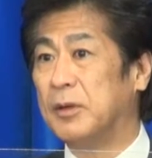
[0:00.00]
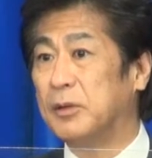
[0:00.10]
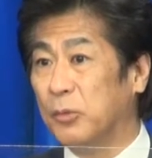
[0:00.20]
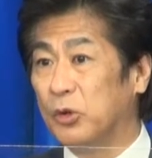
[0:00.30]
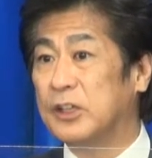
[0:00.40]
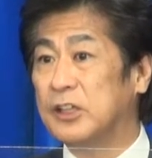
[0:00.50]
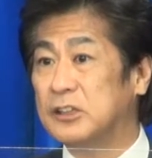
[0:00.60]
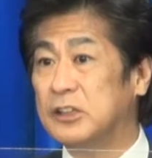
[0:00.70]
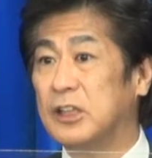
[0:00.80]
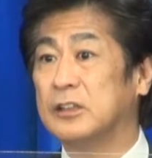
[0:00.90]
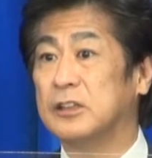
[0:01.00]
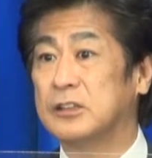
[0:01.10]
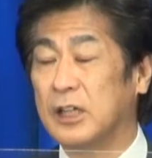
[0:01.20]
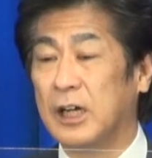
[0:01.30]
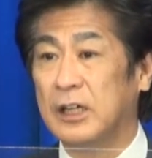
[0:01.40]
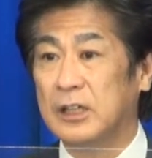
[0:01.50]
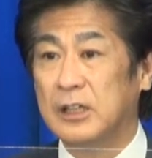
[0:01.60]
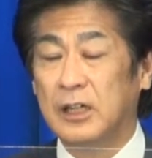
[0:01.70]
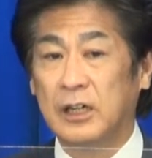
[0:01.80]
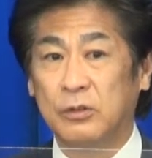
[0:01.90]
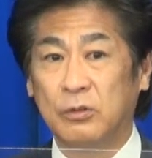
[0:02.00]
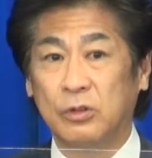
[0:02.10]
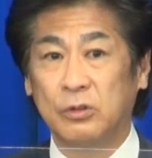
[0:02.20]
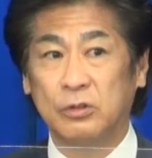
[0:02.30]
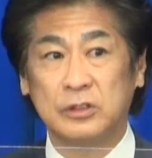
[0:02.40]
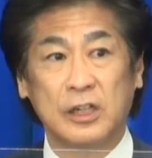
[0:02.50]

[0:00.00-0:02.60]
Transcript: までもお願いしてきたんですがあのこれを